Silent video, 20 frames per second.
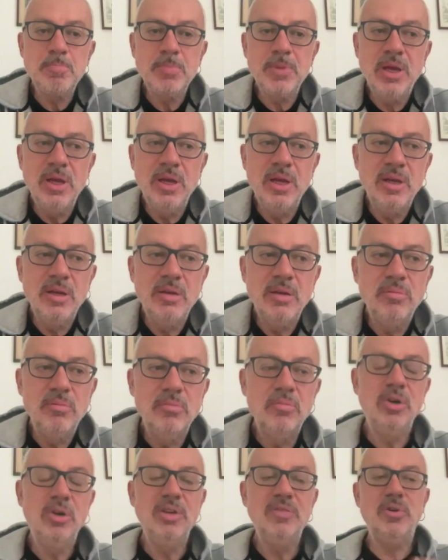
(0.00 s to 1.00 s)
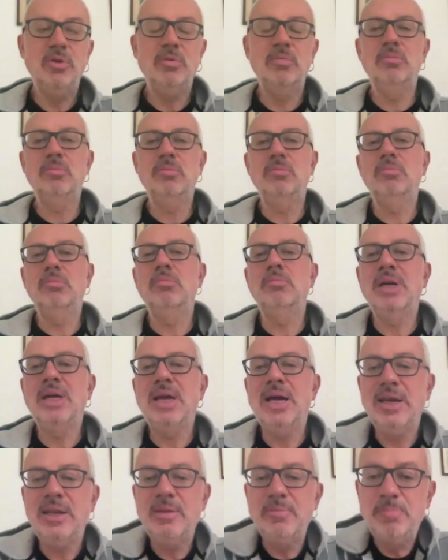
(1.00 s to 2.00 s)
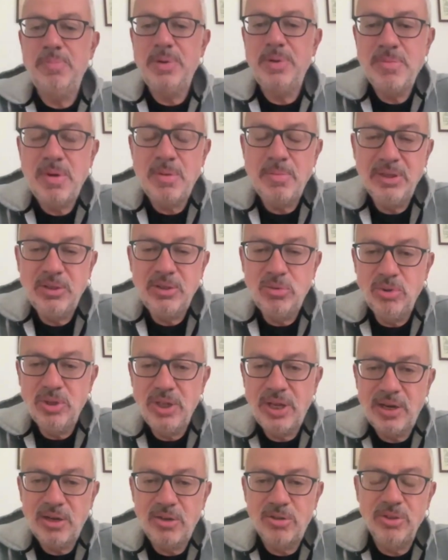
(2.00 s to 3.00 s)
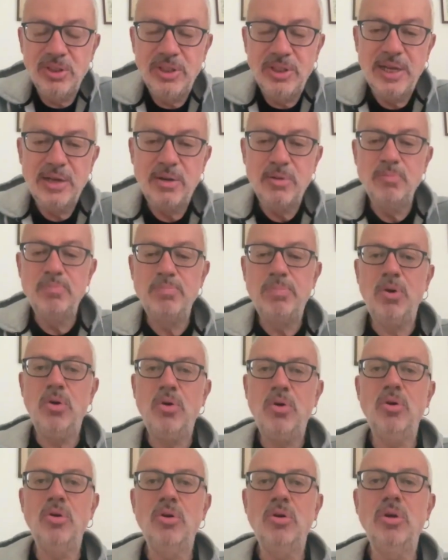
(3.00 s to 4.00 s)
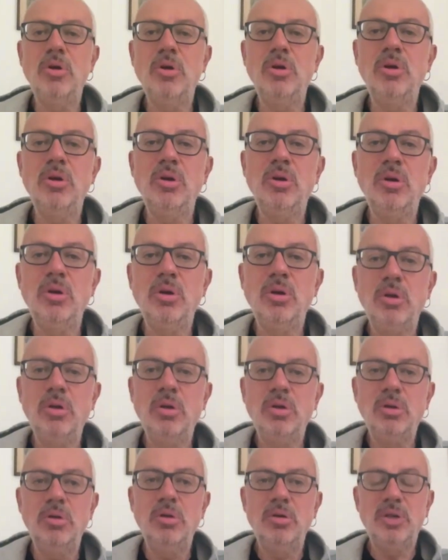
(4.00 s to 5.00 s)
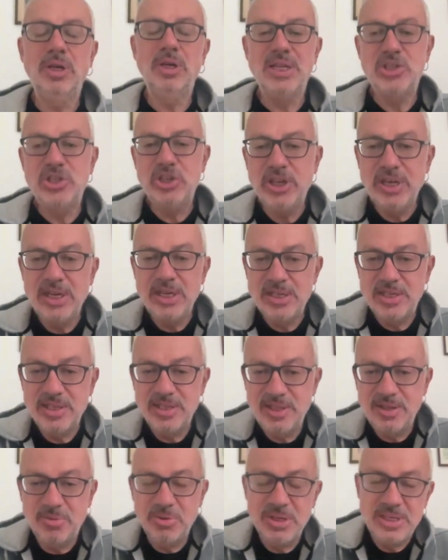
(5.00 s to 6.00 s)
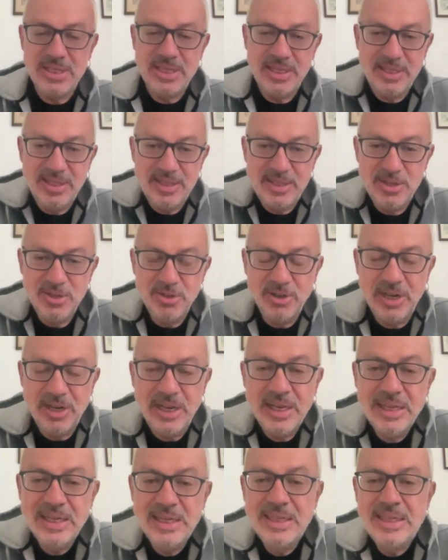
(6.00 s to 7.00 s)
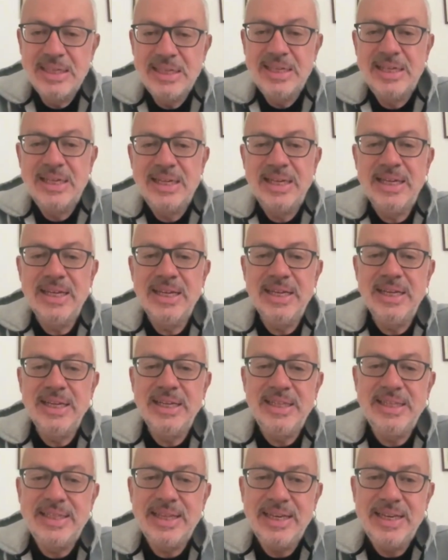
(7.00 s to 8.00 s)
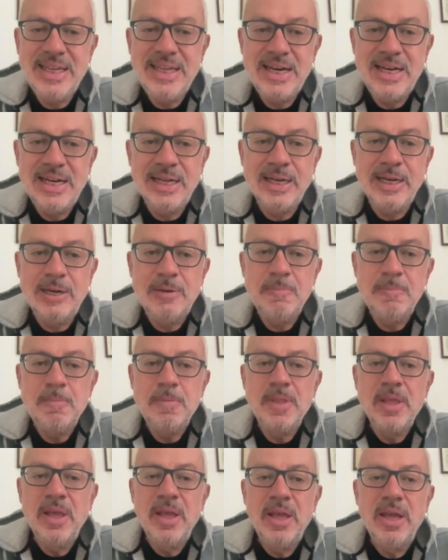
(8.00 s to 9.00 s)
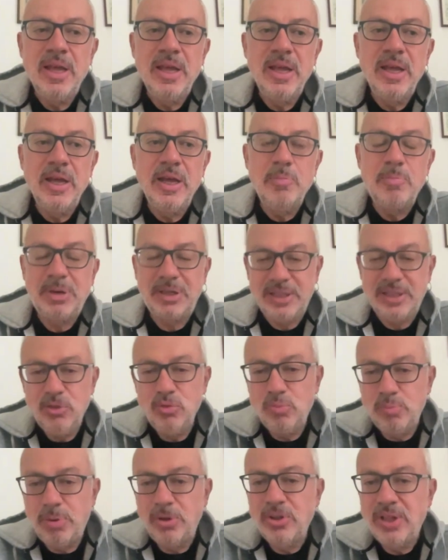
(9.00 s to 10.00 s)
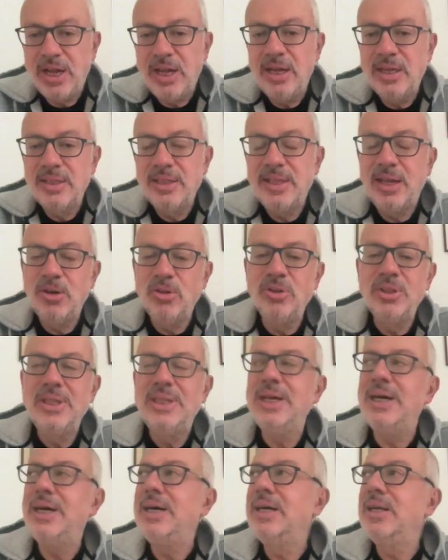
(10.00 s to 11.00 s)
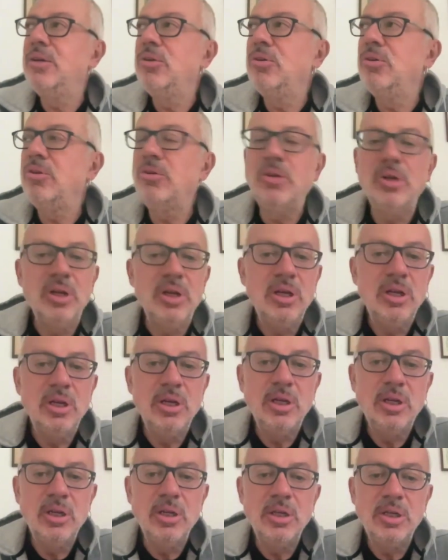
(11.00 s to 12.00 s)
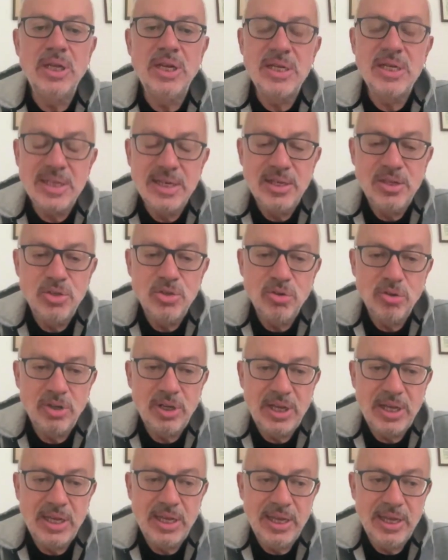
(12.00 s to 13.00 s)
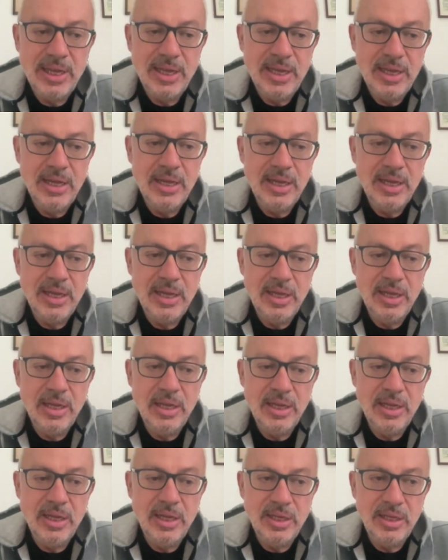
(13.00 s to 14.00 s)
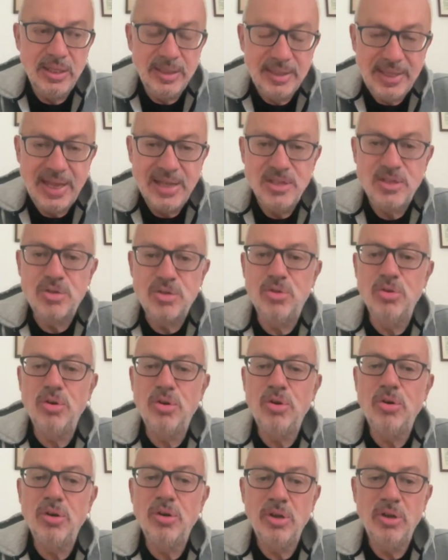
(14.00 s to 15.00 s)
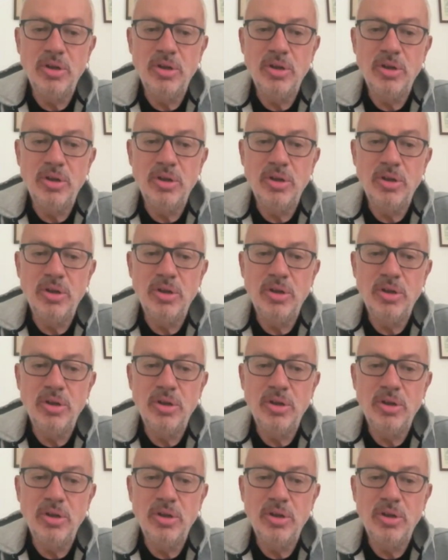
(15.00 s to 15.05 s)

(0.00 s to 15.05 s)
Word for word: eh, volevo magari in prima battuta raccontare un po' eh, la genesi di questa edizione eh, italiana, eh, partendo un po' da, da lontano, eh, nel senso che eh, il testo